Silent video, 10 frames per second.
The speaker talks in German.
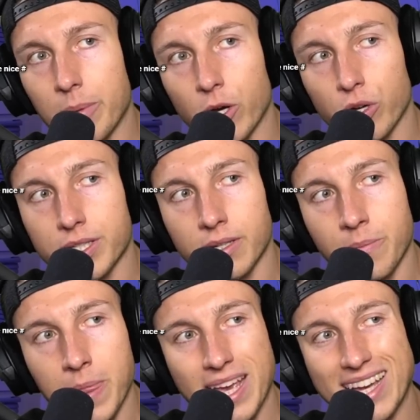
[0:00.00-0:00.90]
Leute,
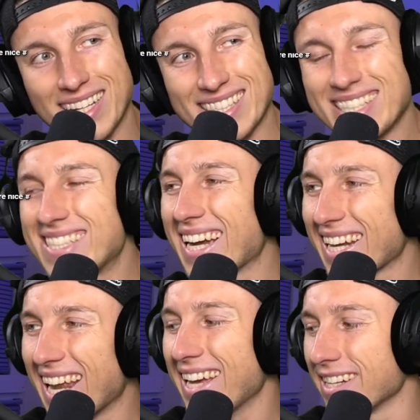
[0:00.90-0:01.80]
das ist sehr
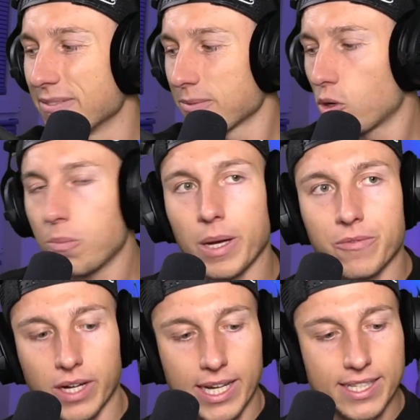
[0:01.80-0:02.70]
klein. Guck mal im
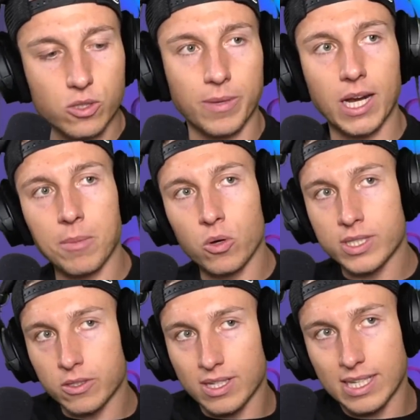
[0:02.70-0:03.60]
Vergleich zu meiner Maus.
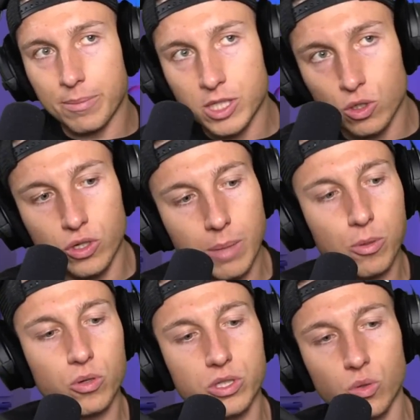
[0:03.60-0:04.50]
Also das habe ich auch schon in der
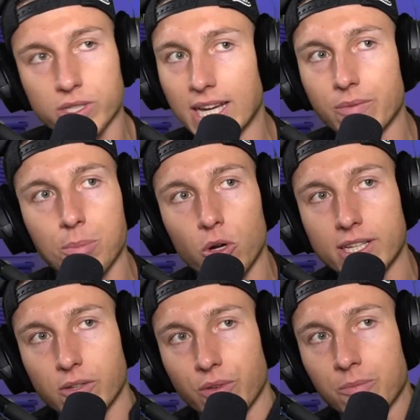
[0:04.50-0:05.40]
Produktion gesagt, wir brauchen
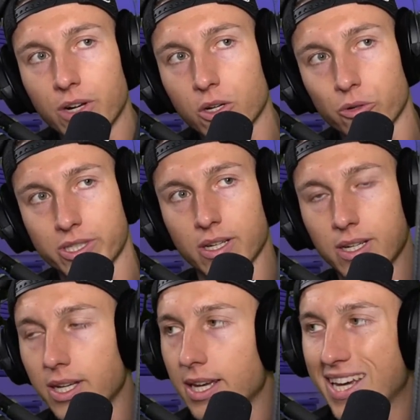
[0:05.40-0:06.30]
das auf jeden Fall größer.
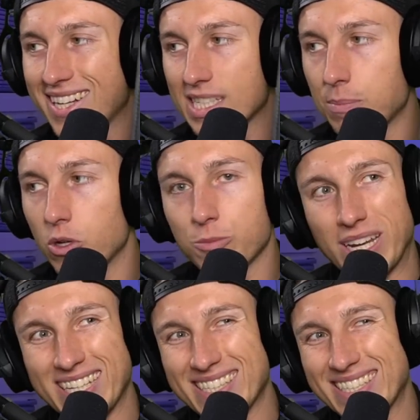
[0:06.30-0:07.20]
Das
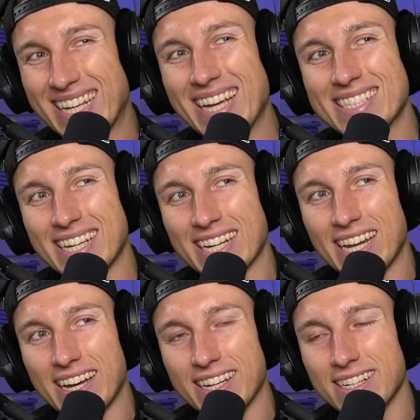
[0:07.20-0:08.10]
Mauspad ist sehr, sehr
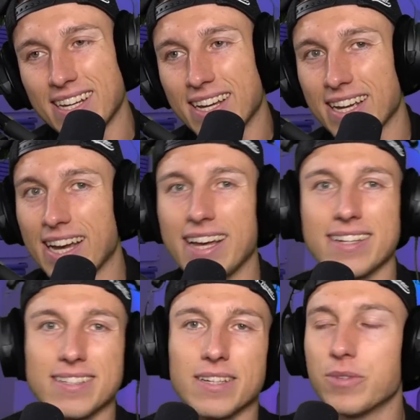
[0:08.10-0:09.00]
klein.
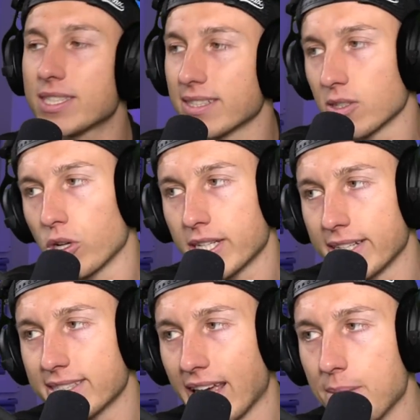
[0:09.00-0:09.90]
Gerade, ihr wisst es Leute,
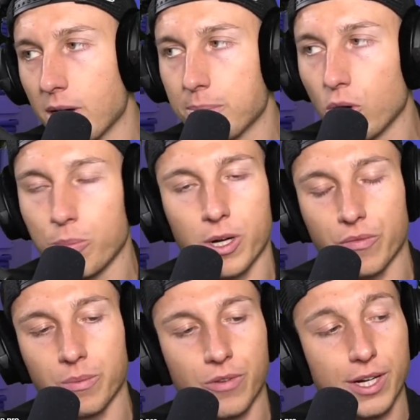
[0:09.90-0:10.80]
als Gamer braucht man auf
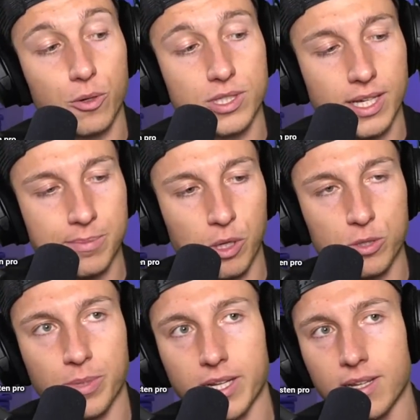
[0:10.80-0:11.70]
jeden Fall ein größeres
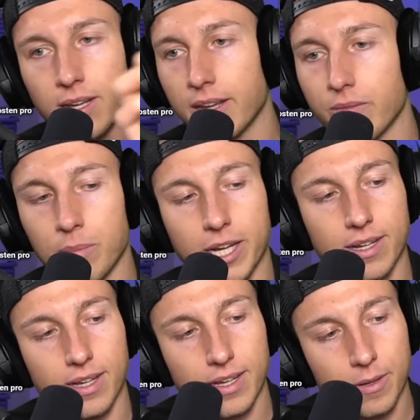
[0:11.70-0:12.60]
Mauspad. Wenn man
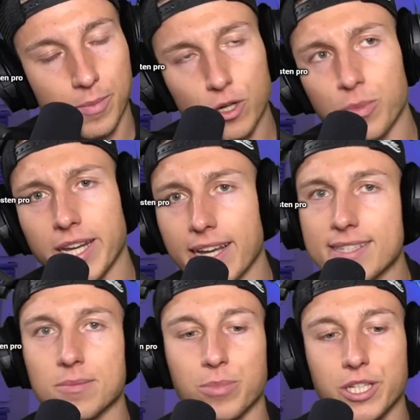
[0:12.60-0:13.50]
mal über den
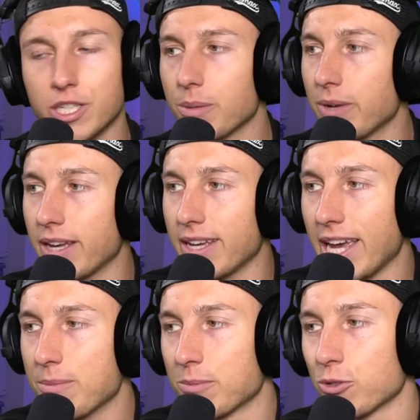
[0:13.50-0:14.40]
ganzen Bildschirm äh,
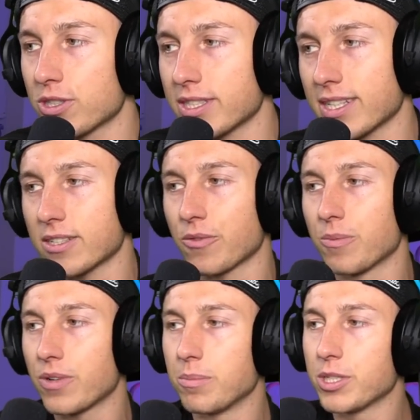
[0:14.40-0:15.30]
aimen muss, ist das auf jeden
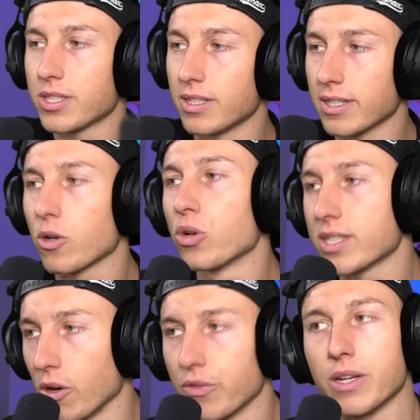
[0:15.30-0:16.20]
Fall ein bisschen
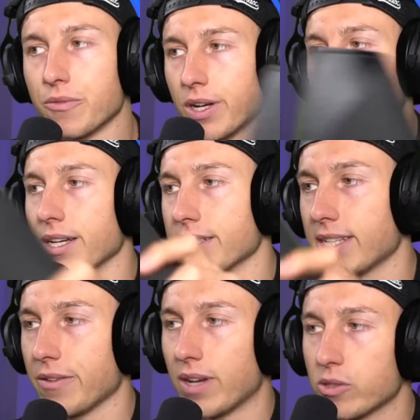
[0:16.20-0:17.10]
größer, auf jeden Fall, ja,
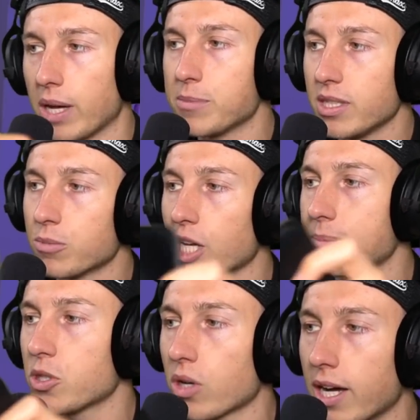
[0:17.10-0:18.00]
safe. Also M7
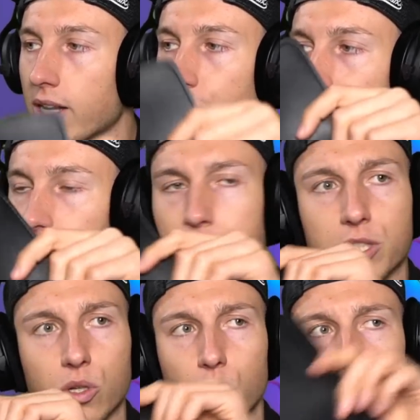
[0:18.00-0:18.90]
schreibt sie auch gerade auf jeden Fall ein
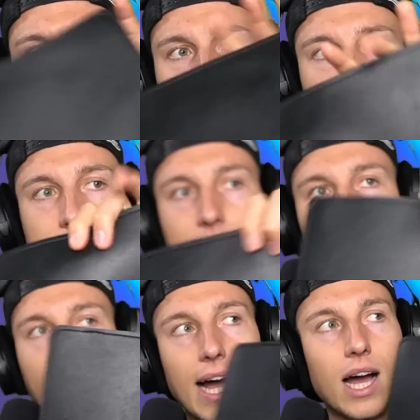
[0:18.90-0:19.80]
bisschen größer.
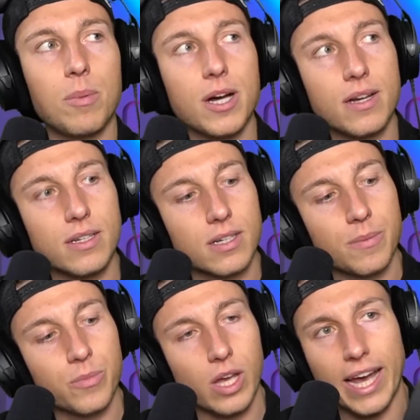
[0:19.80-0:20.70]
Aber
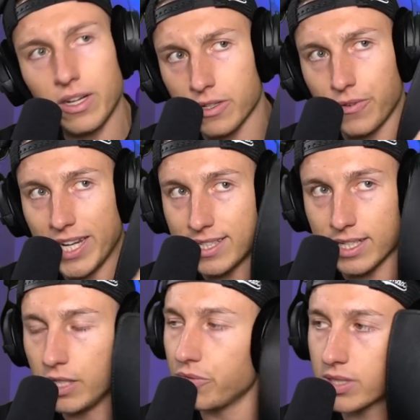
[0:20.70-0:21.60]
ähm, rein
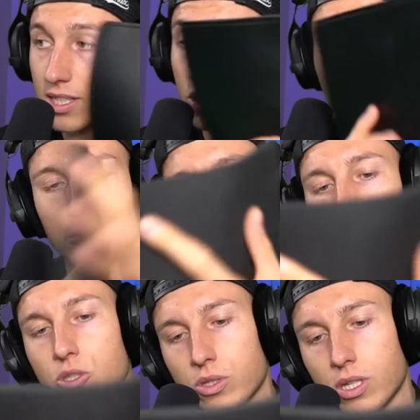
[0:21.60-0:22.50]
qualitativ ist das schon, bin
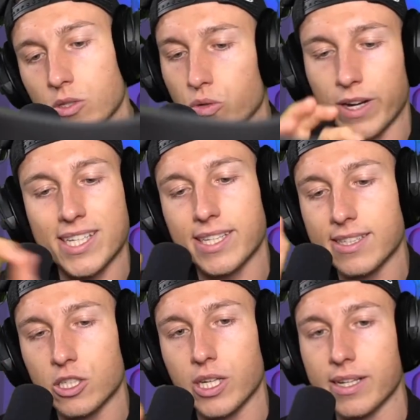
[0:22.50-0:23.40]
ich schon, also
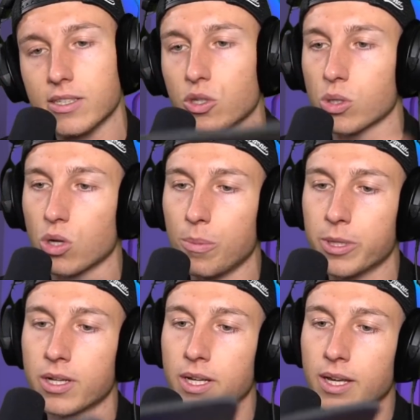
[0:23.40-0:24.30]
Qualitätscheck ist schon top
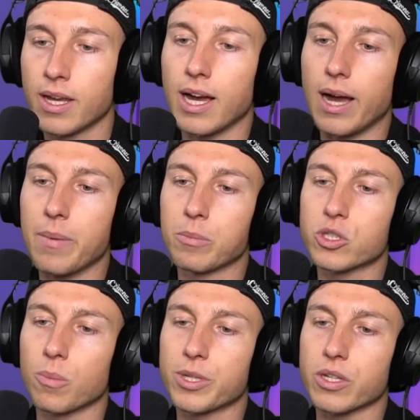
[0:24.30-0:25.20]
aber muss
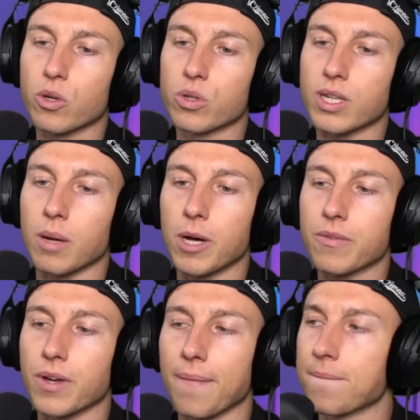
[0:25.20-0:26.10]
noch ein bisschen größer gemacht
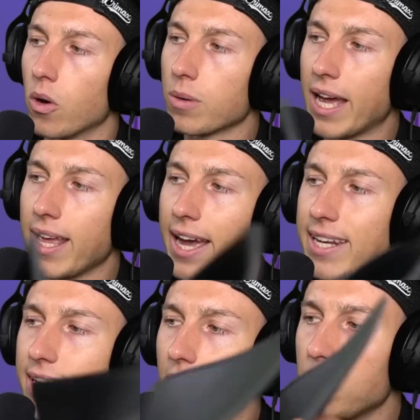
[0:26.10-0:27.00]
werden. Und e-, einige haben